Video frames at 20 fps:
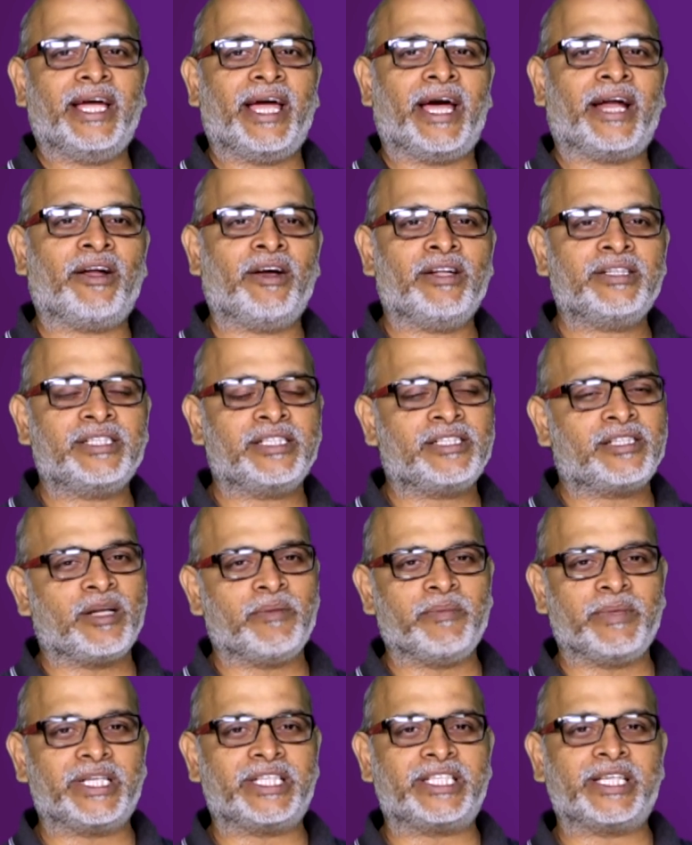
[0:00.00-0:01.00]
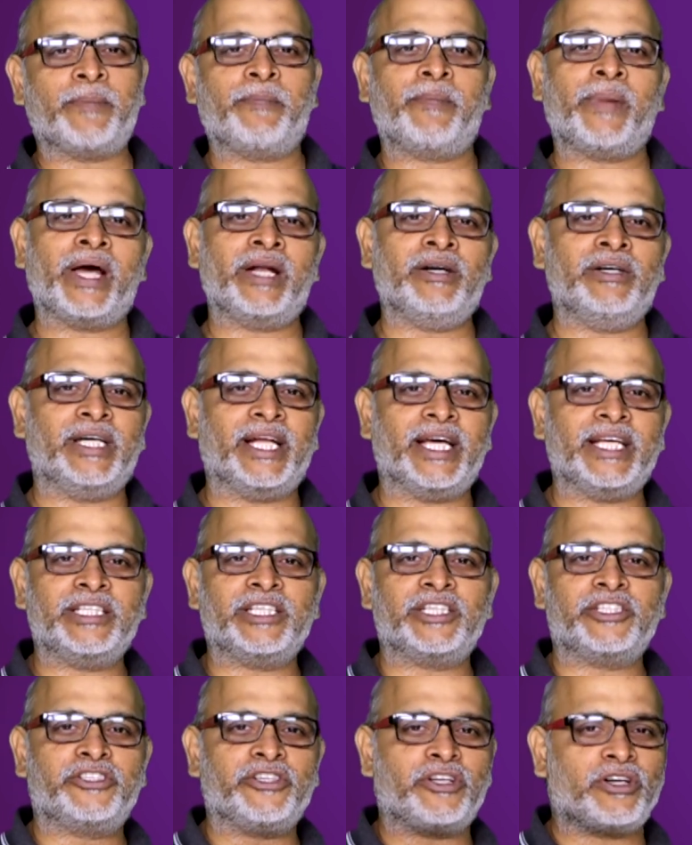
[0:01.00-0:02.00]
అనాలిసిస్లో మీకు చెప్పాను
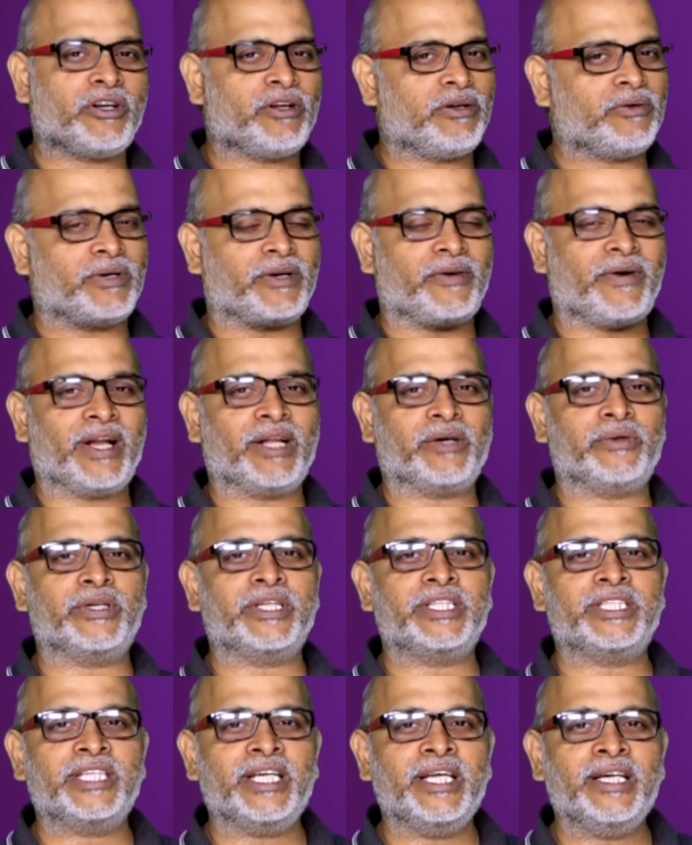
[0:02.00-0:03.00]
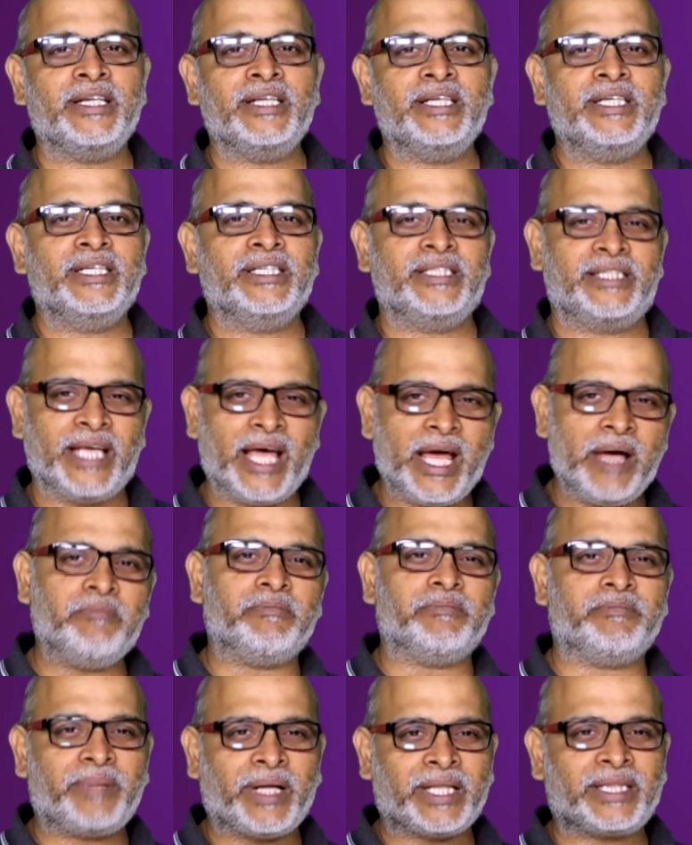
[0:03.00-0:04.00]
డేంజర్ జోన్లో ఉన్న వాళ్ళ గురించి సేమ్
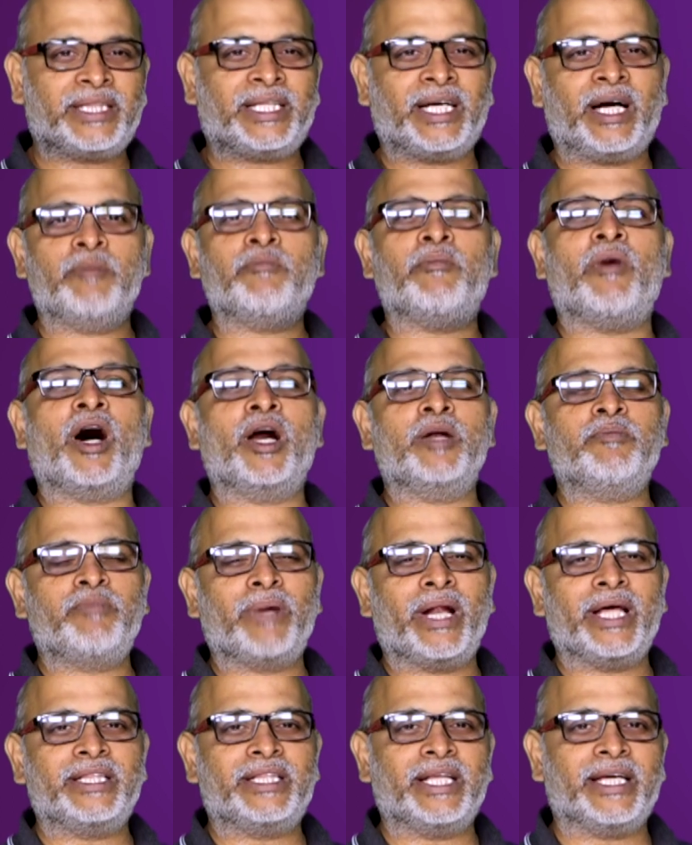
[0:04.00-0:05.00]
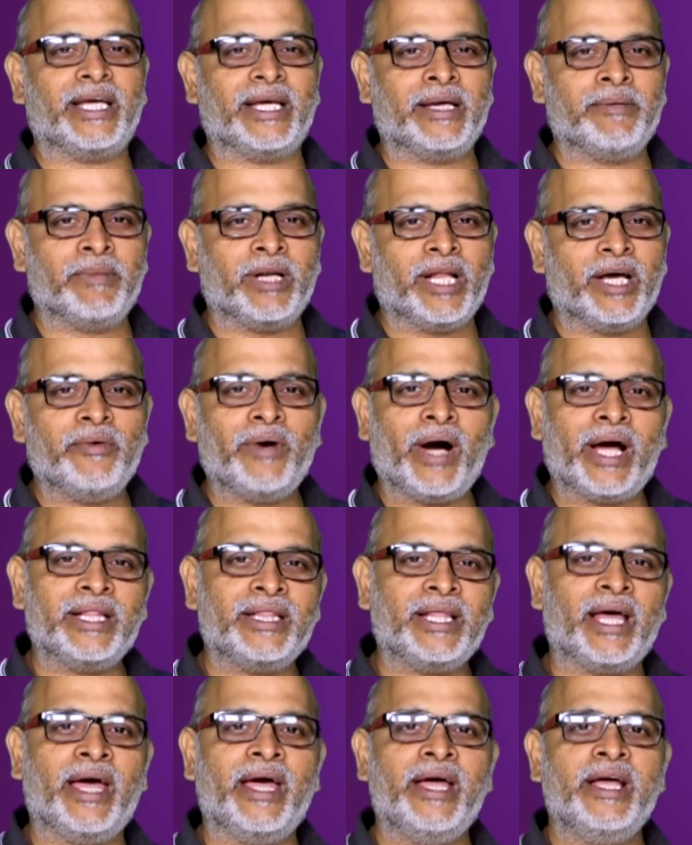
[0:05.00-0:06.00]
పెద్దగా మార్పులు అయితే ఏం లేవు
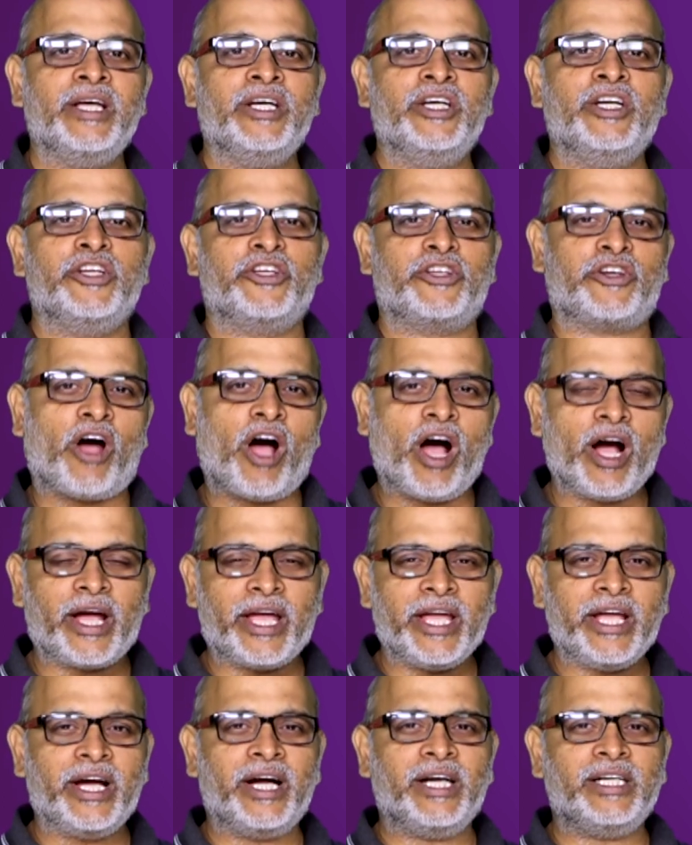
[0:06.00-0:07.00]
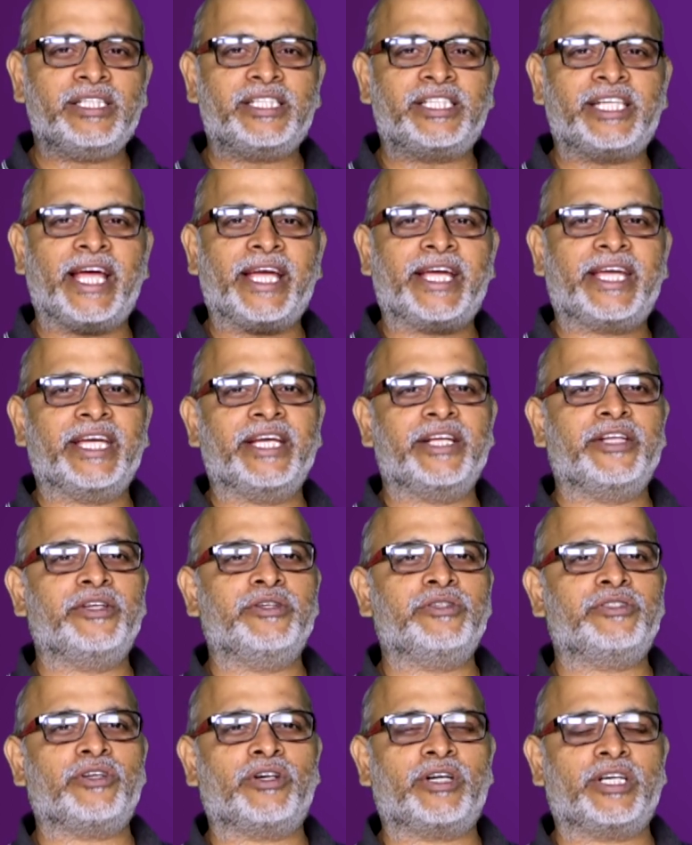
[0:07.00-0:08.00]
అయితే షాకింగ్ అండ్ షేకింగ్
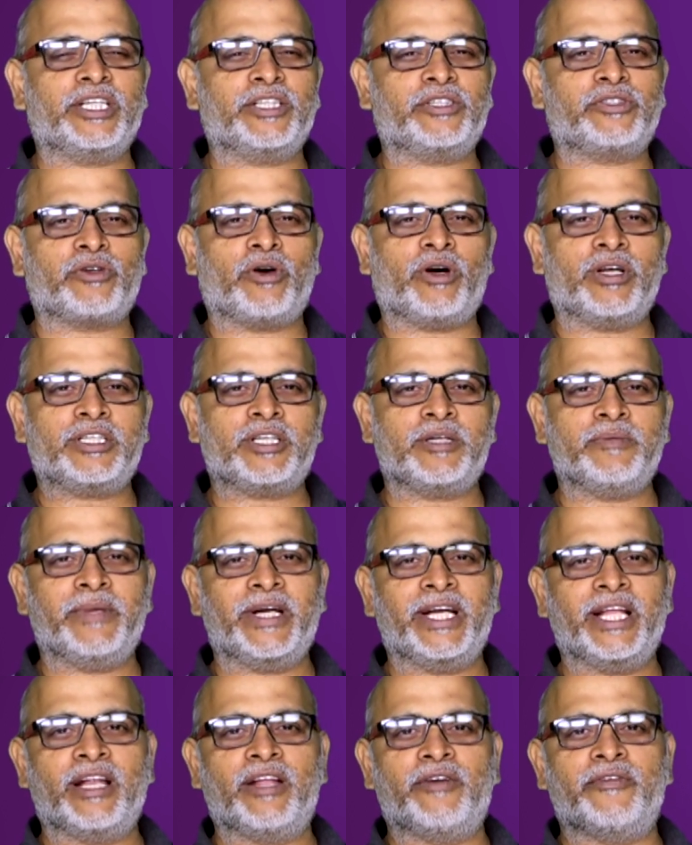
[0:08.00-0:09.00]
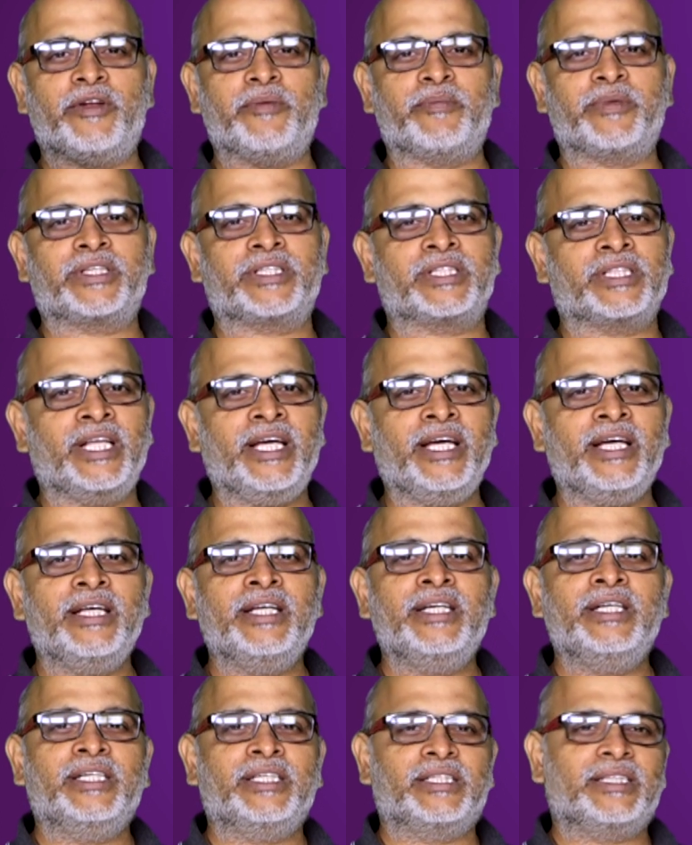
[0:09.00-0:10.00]
న్యూస్ ఒకటి సోషల్ మీడియాలో వినిపిస్తుంది
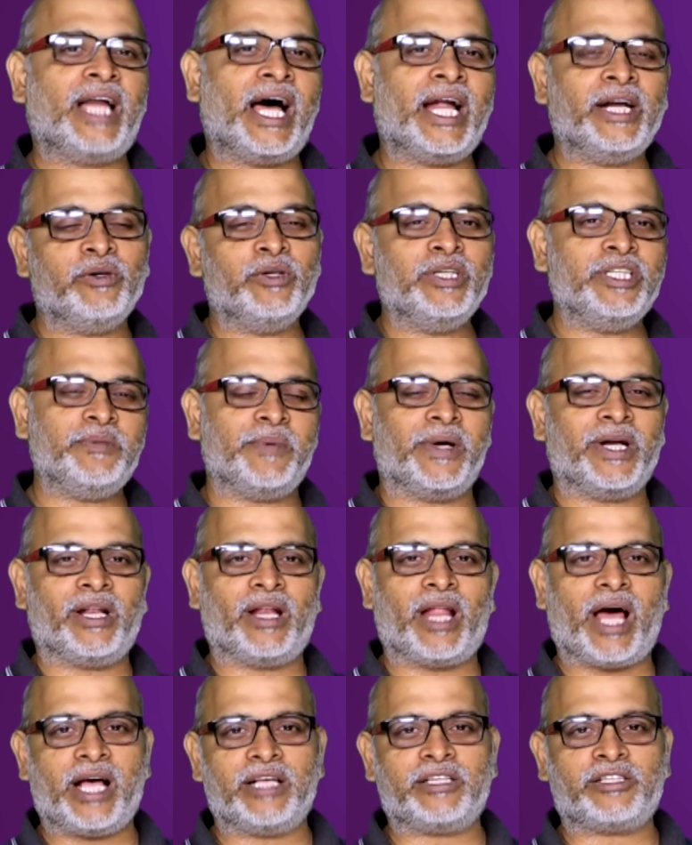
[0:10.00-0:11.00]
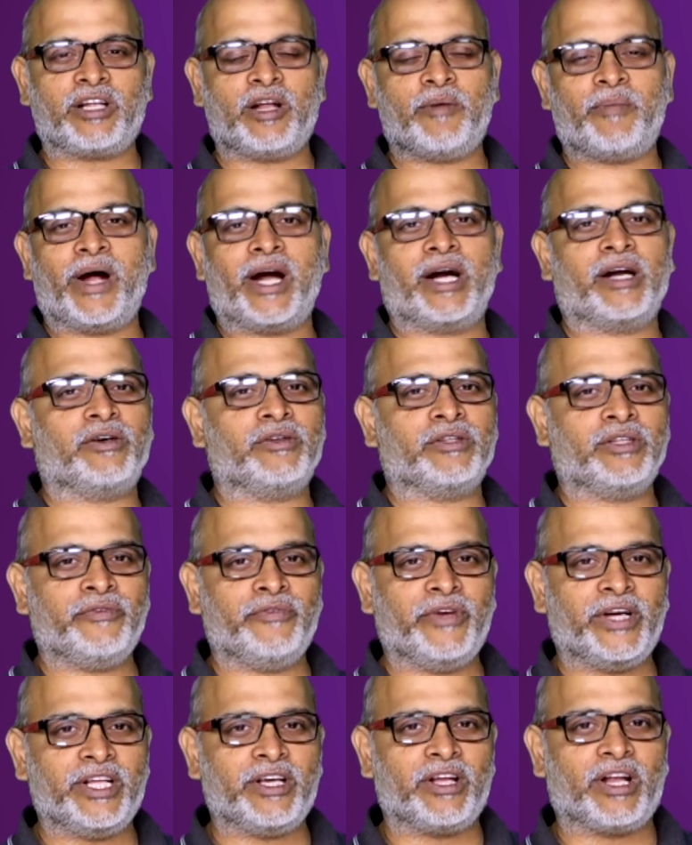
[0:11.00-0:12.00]
దాని గురించి మనం లాస్ట్లో మాట్లాడుకుందాం
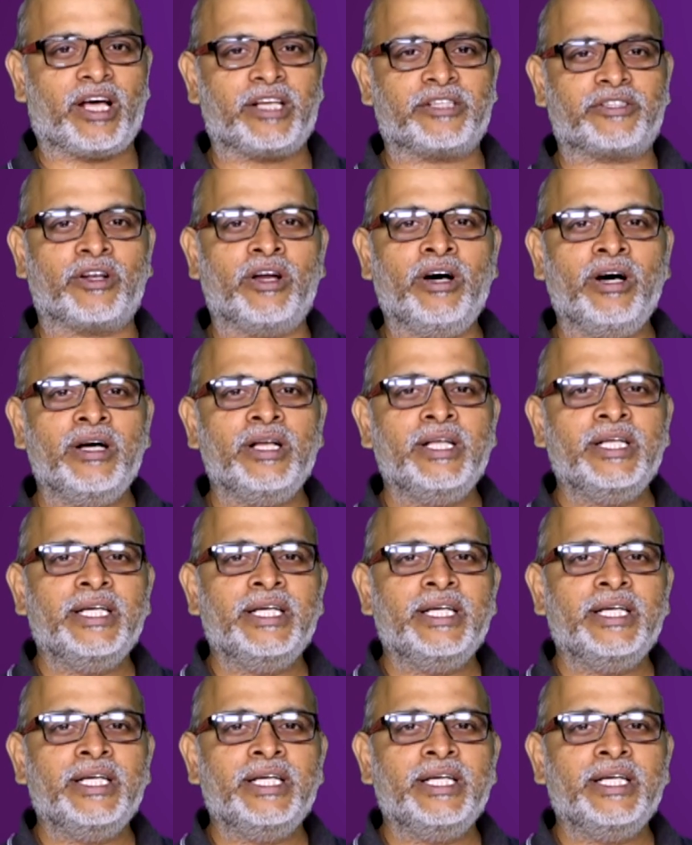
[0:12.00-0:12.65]
వీడియో లాస్ట్లో